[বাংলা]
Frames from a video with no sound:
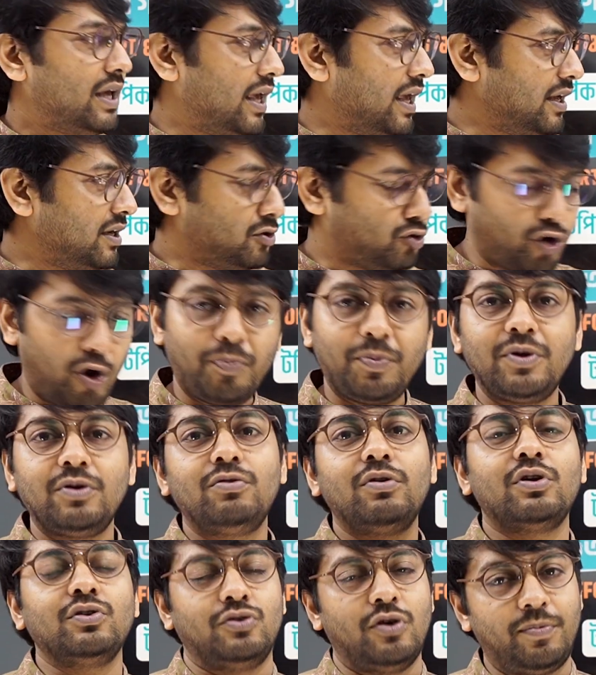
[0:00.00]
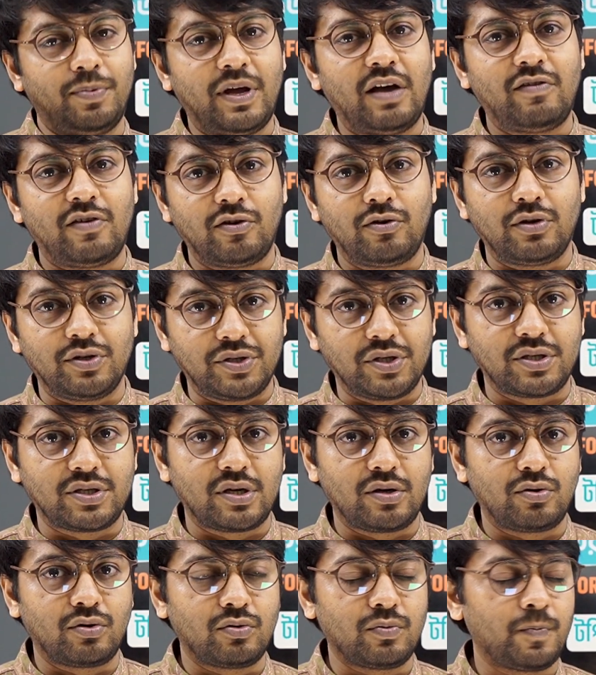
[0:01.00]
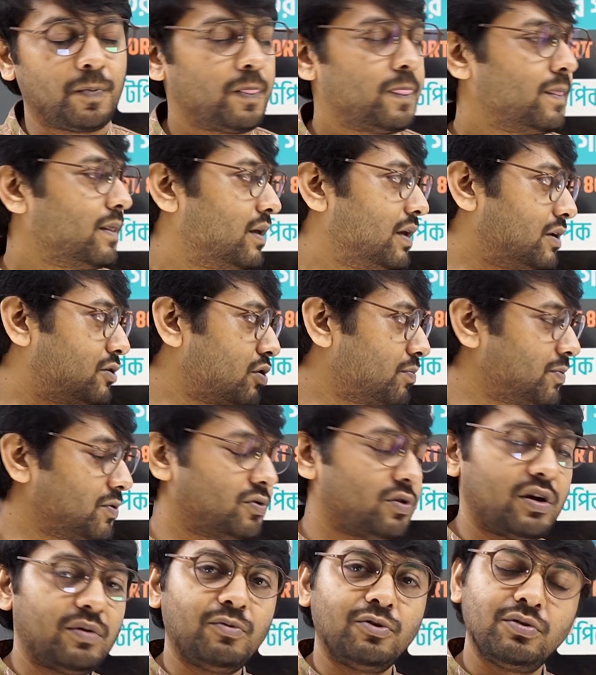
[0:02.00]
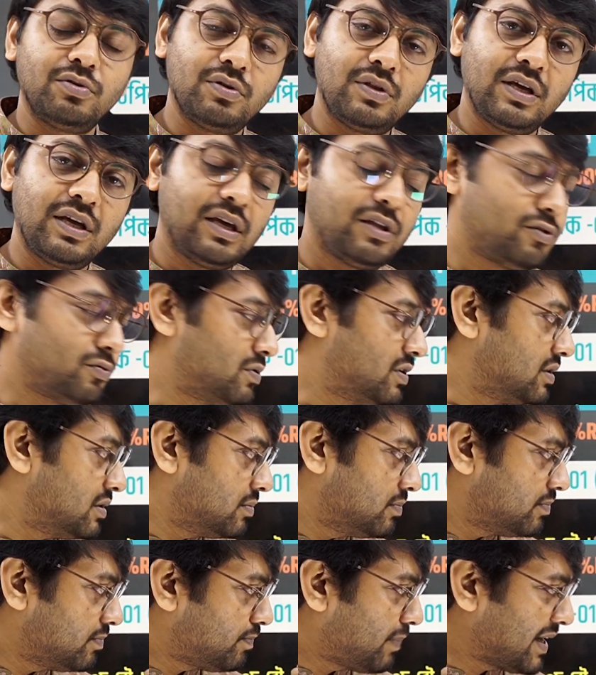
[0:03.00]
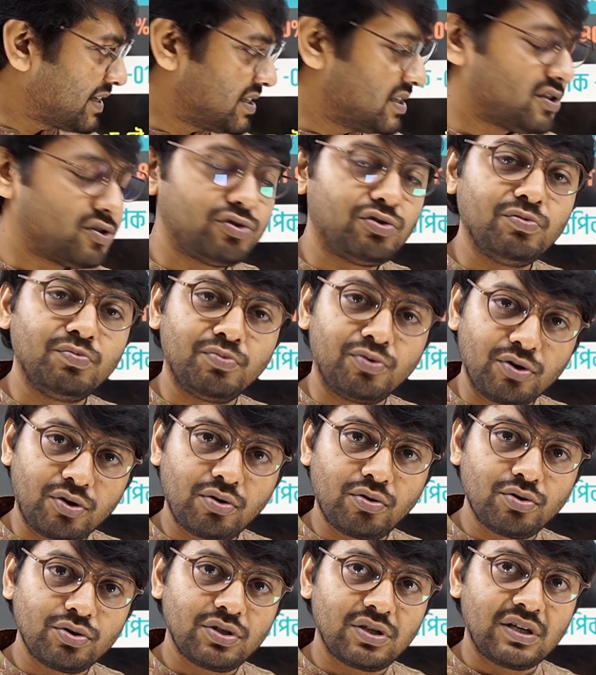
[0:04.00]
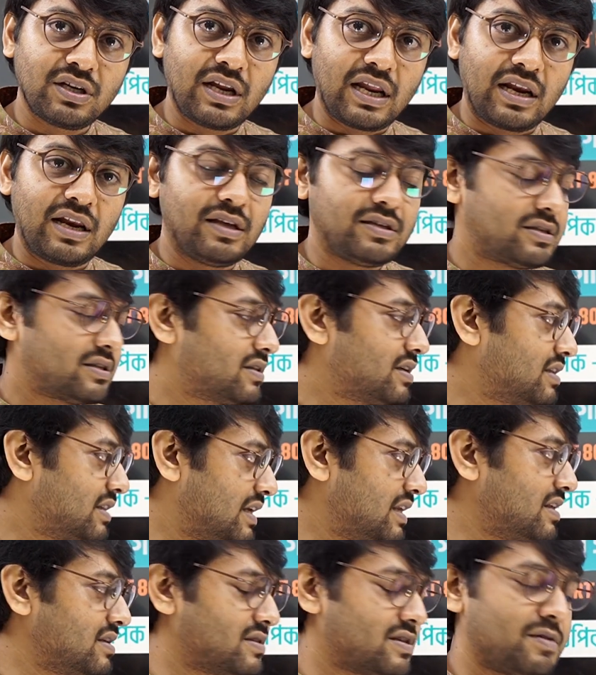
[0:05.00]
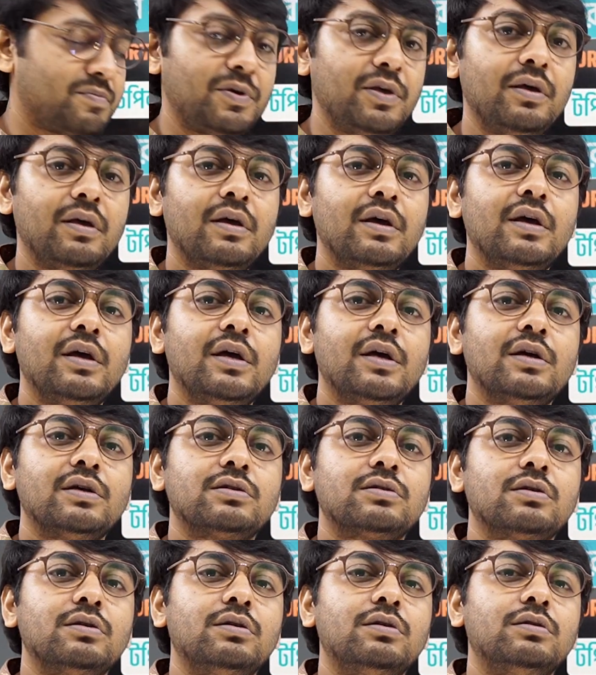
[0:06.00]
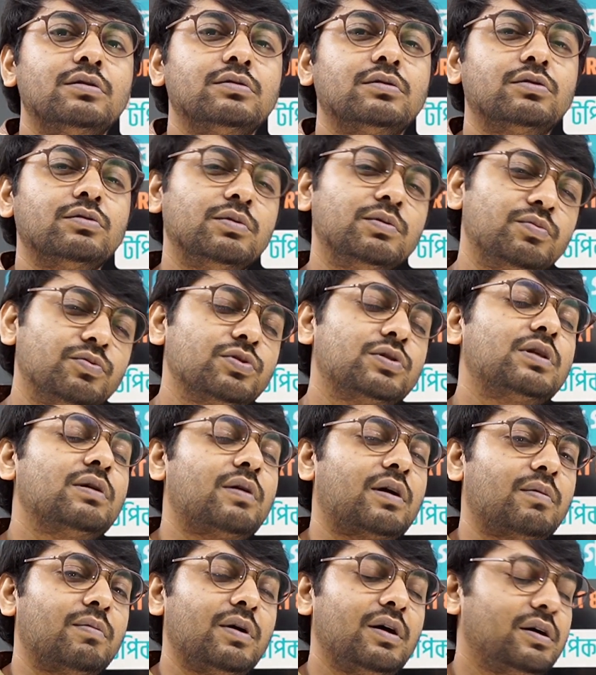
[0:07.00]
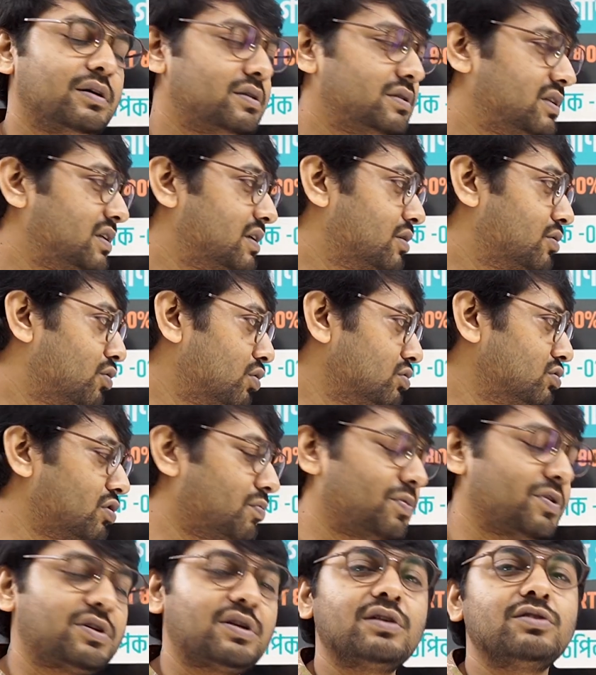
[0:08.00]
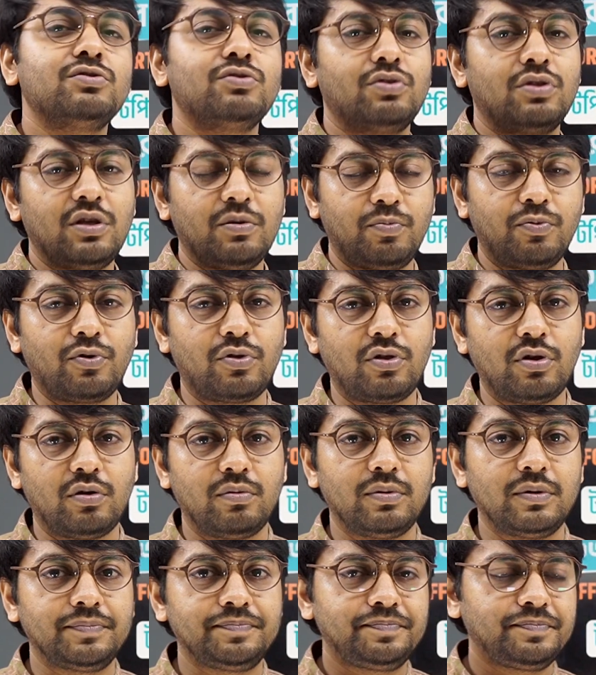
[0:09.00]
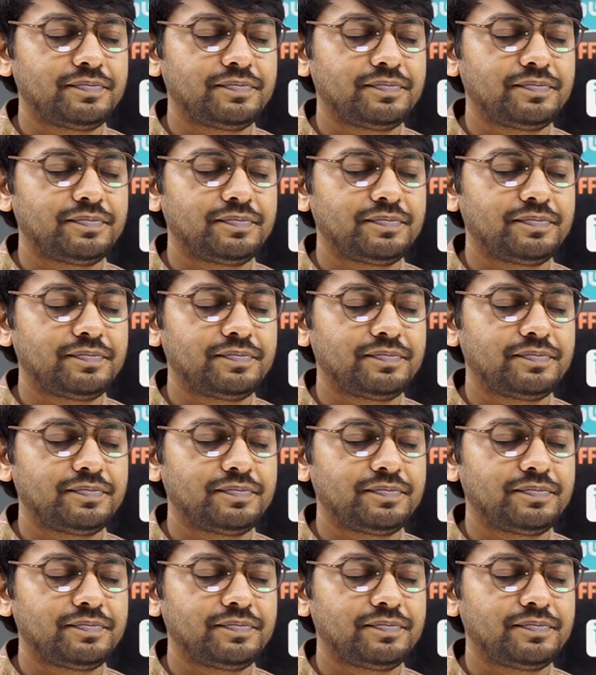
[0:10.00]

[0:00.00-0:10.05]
এই টপিকগুলো সব কাভার করার চেষ্টা করো এই টপিকগুলোর মধ্যে থেকে তুমি পাশে যেহেতু বোর্ড কোশ্চেনের অ্যানালাইসিসটা দিয়ে দিয়েছি আমি সো তুমি বুঝতে পারবা যে কোন টপিকটা জোর দিয়ে পড়তে হবে